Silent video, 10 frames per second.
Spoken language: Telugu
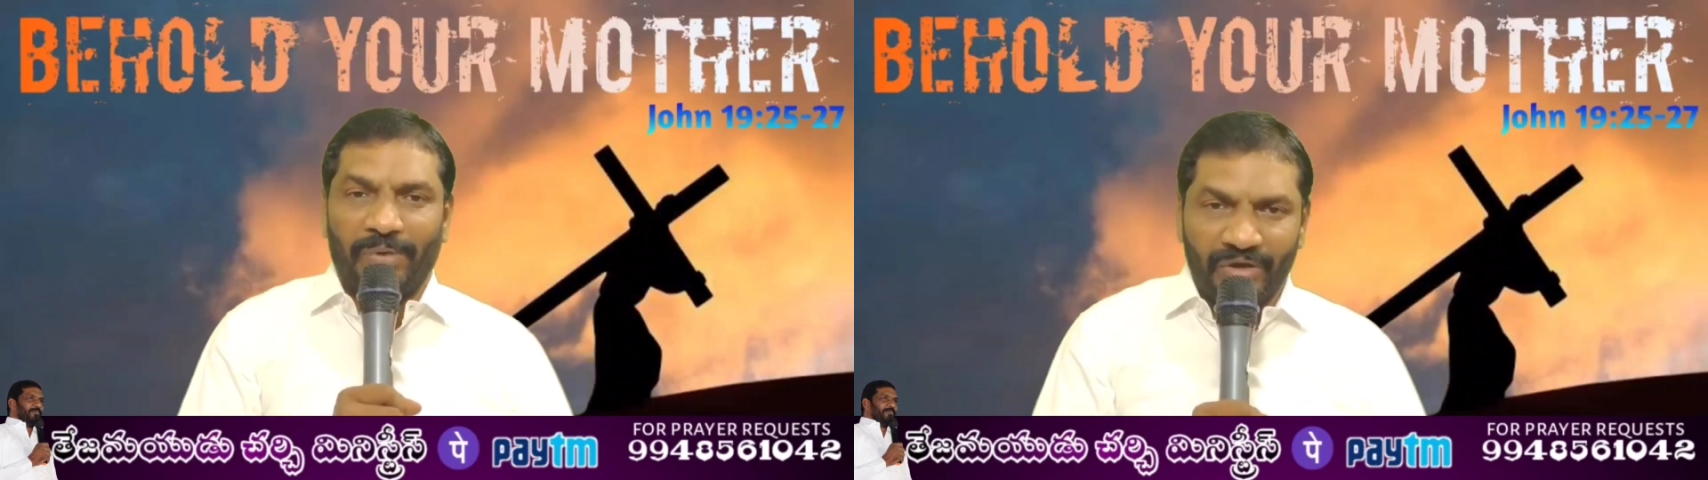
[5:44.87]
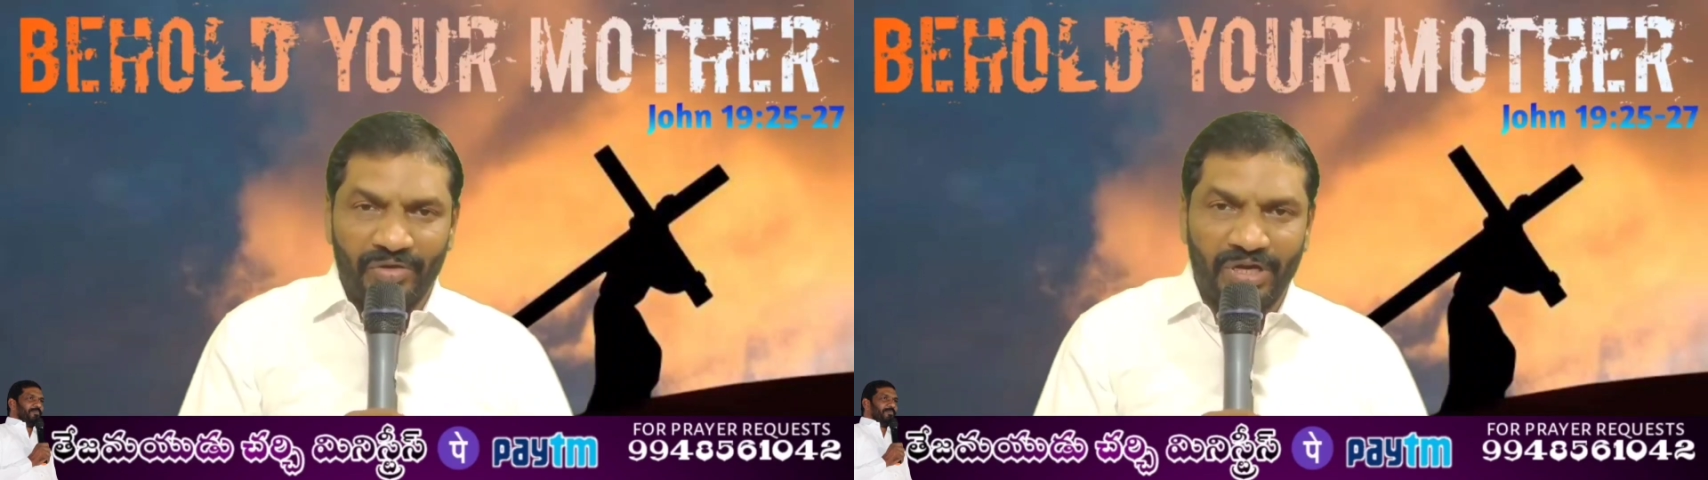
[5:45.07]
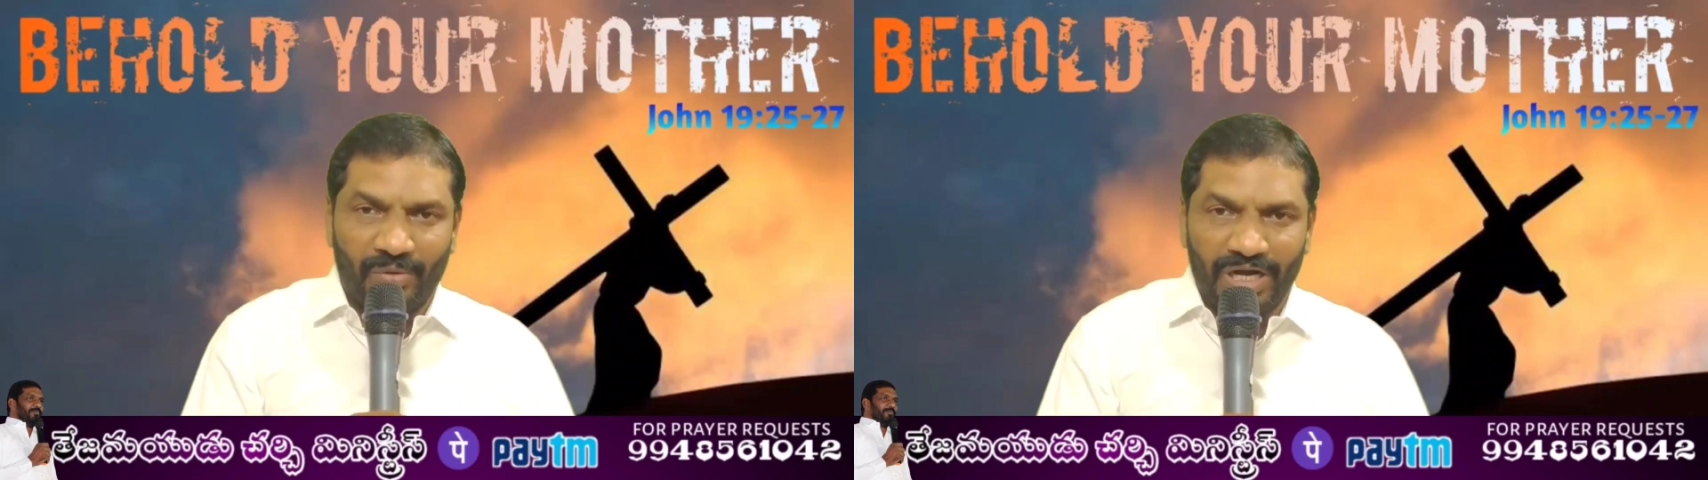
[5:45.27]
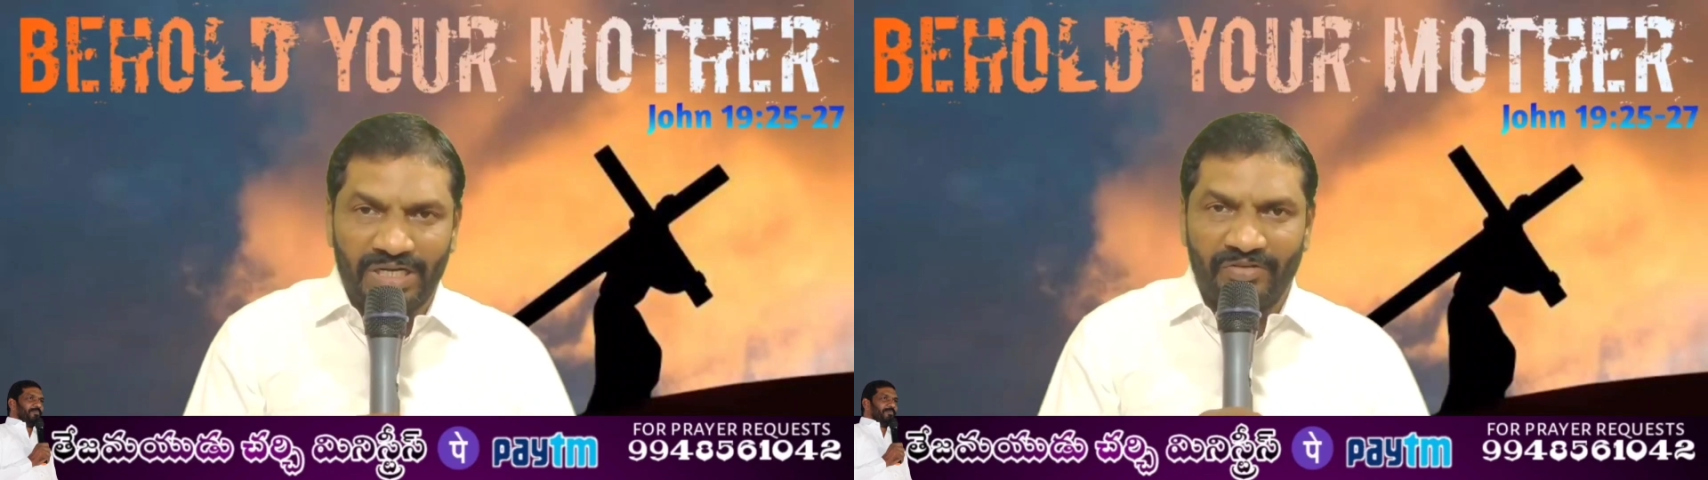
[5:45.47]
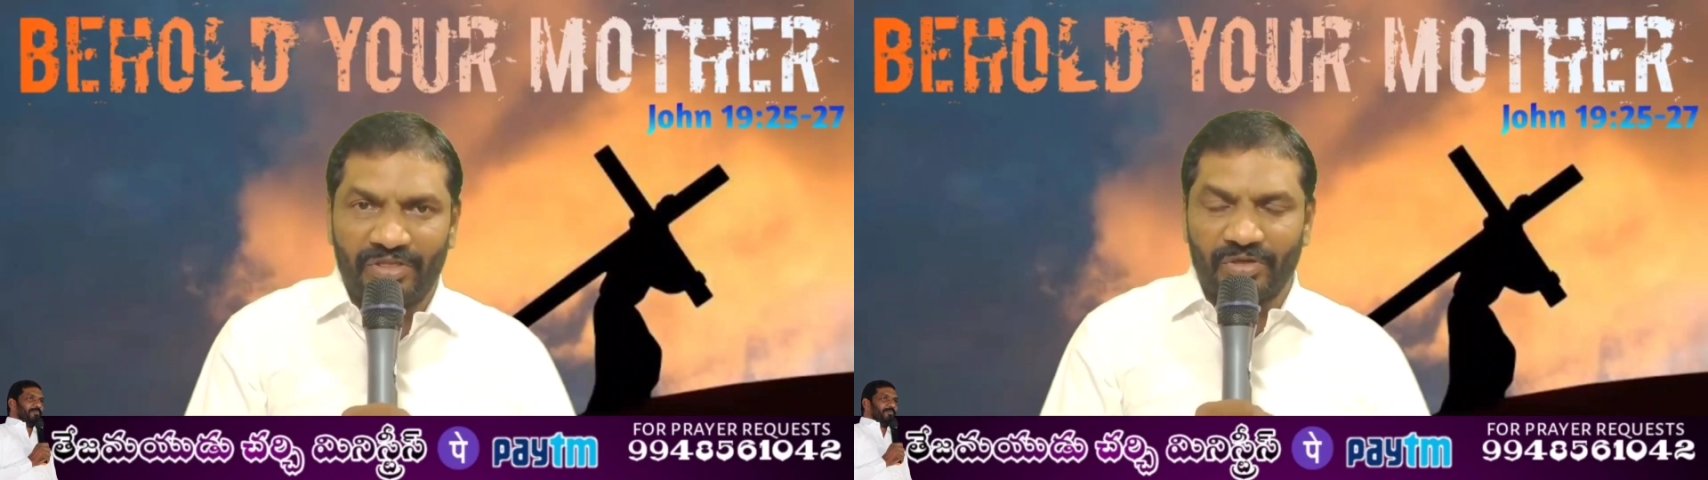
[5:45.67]
పైనున్న
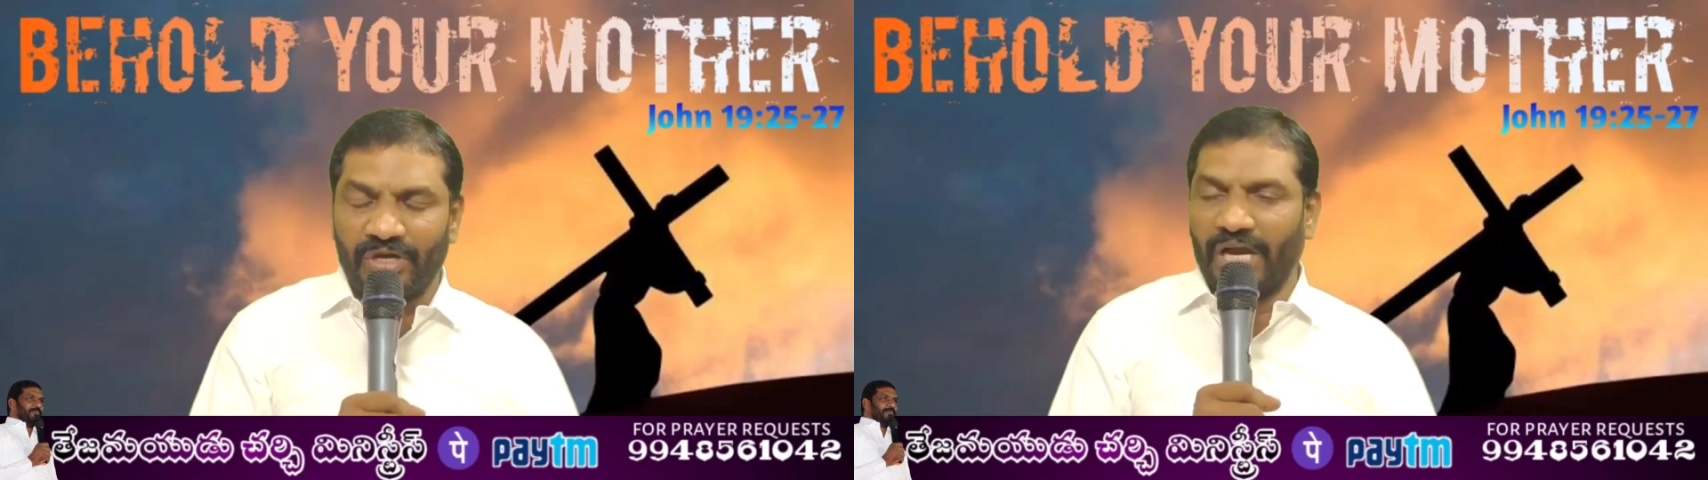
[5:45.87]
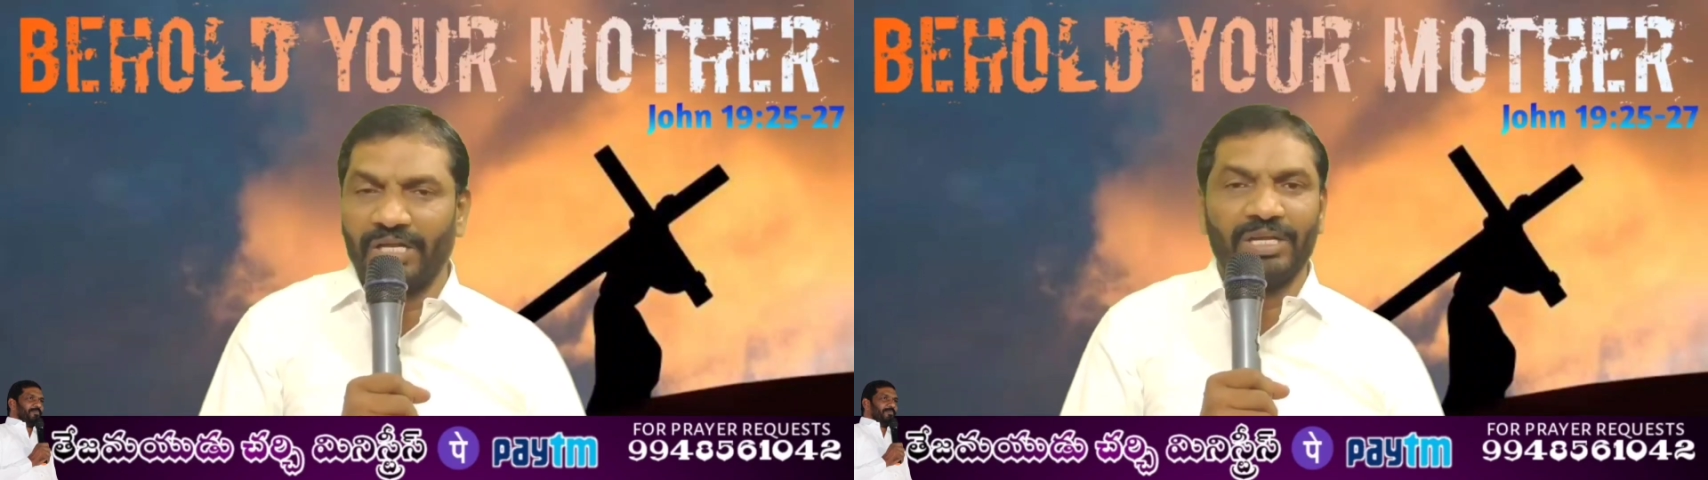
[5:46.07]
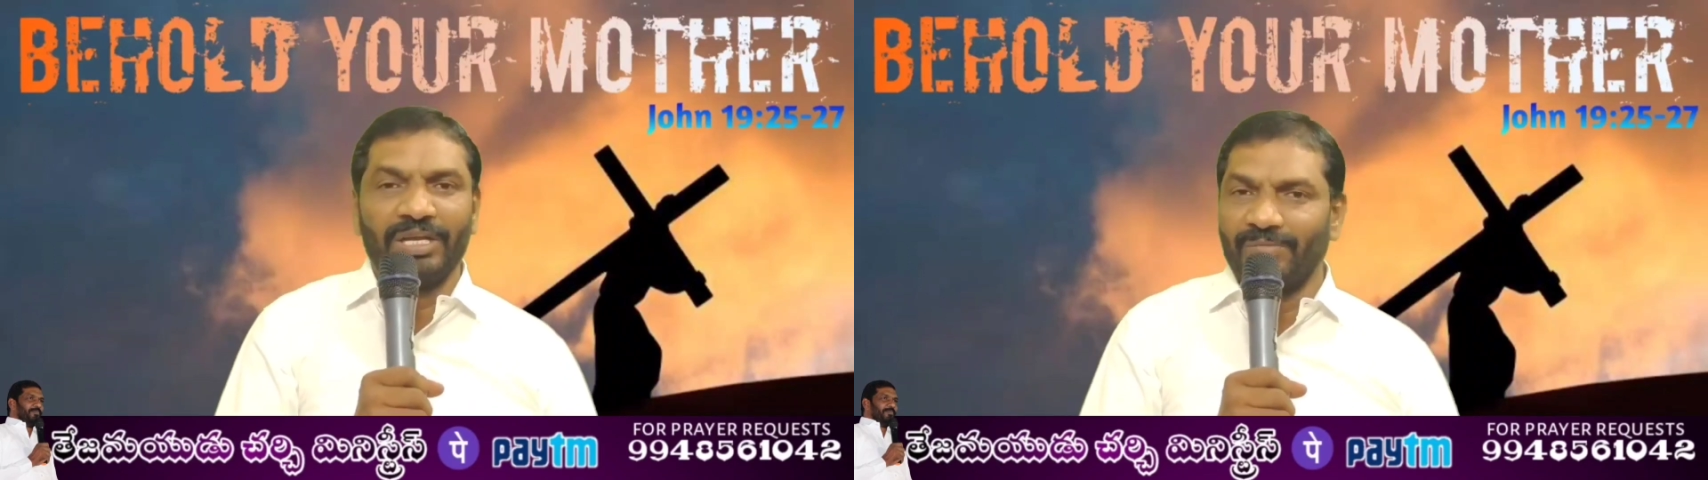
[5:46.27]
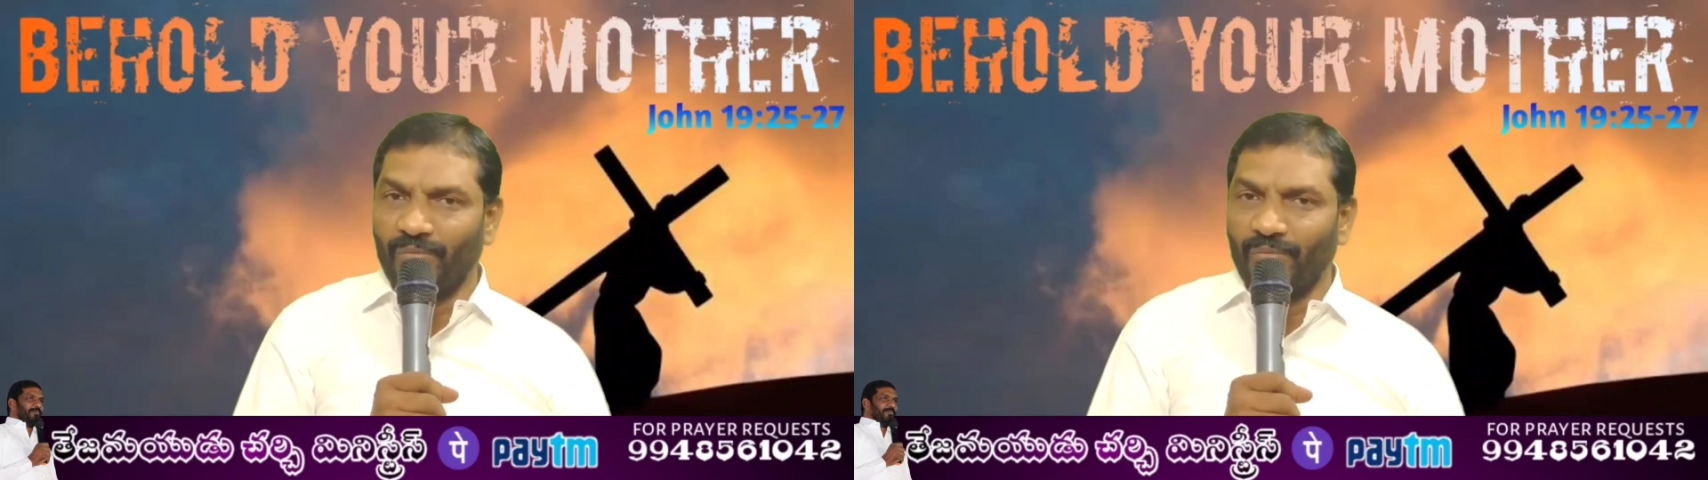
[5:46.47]
వాటిని వెతుకుడు కానీ